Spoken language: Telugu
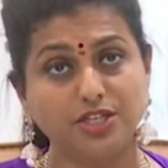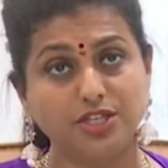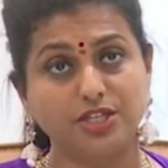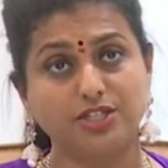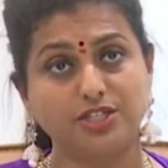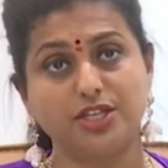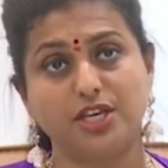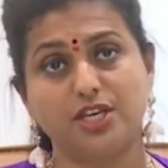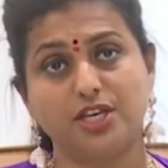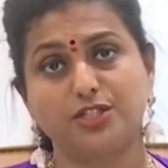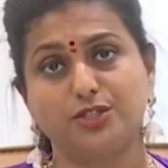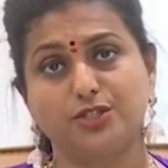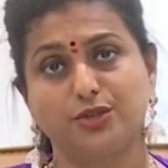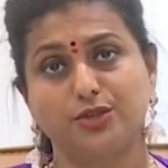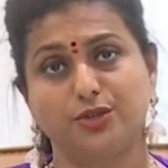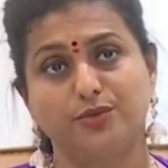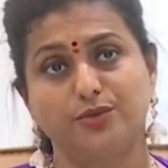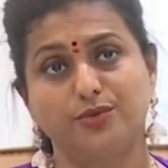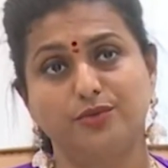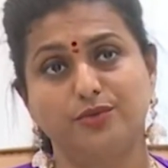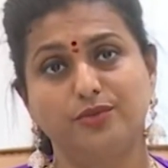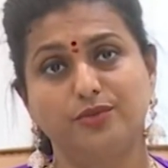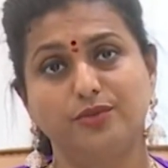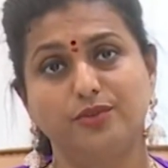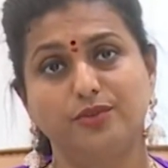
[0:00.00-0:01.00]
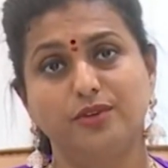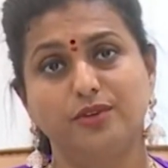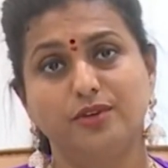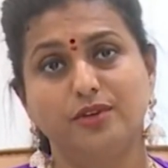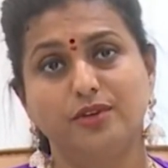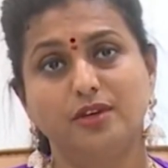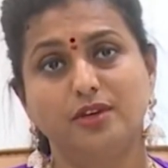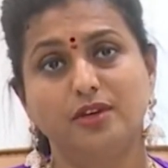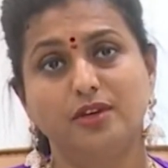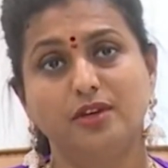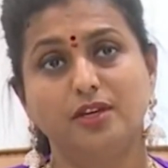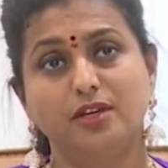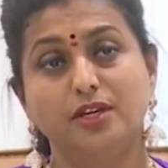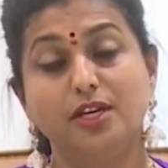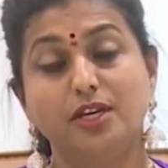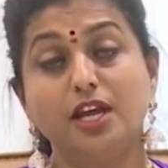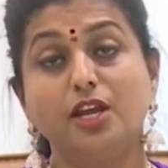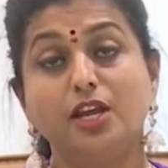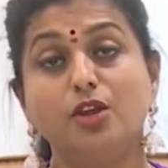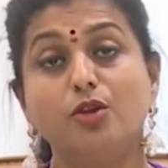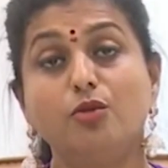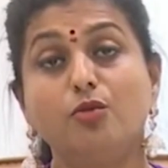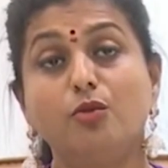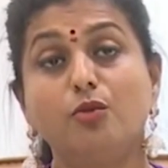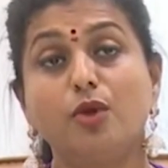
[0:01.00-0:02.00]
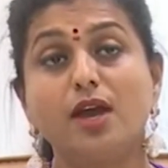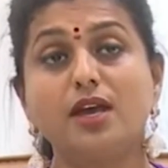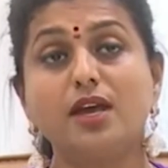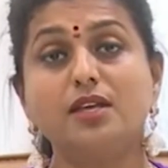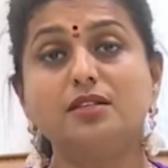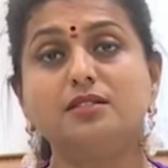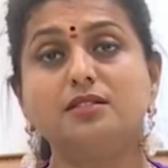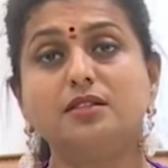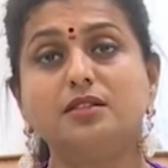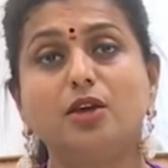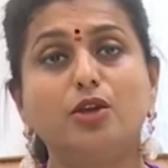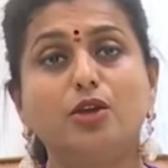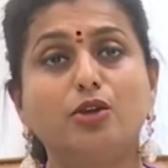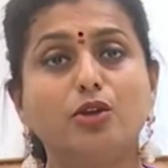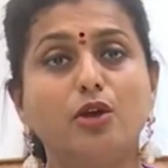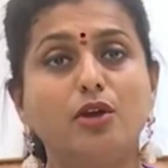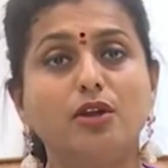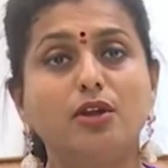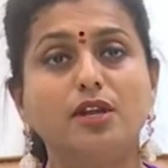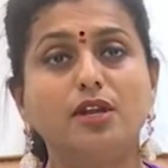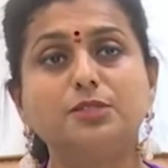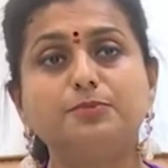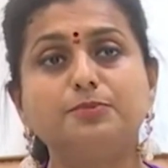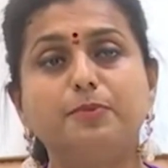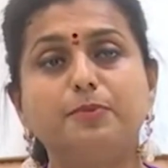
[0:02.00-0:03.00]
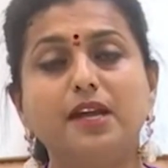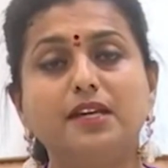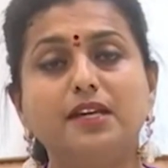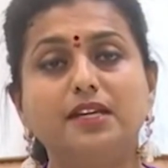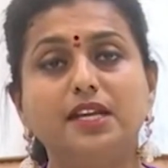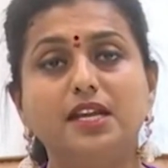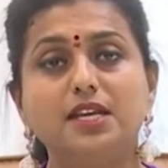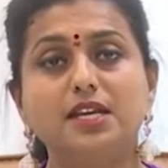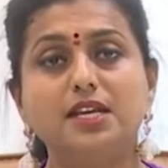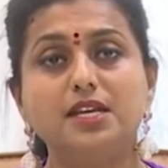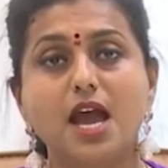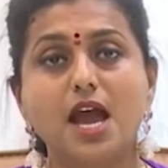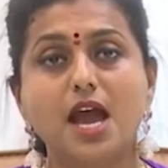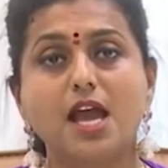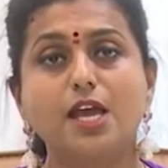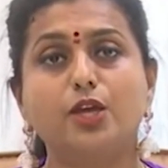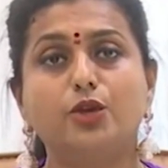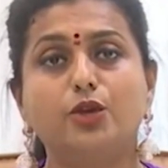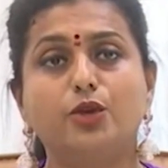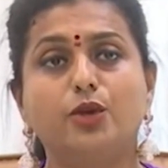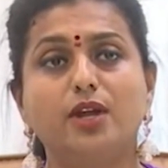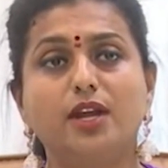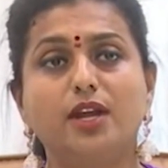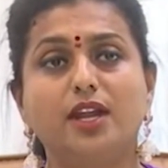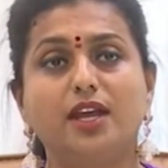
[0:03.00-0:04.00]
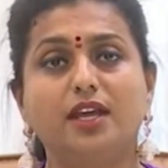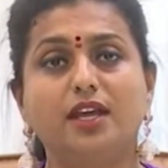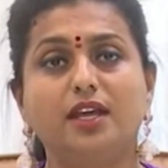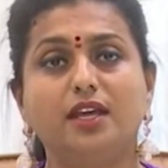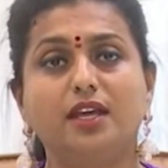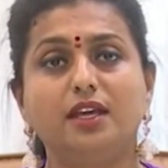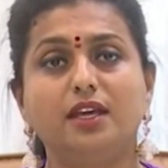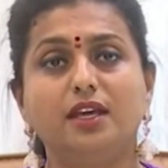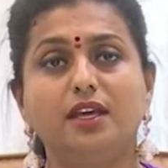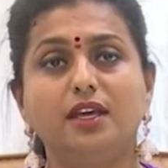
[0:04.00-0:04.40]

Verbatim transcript: మంచి చేస్తూ నేను వైఎస్ఆర్ కాంగ్రెస్ పార్టీ నాయకుడిని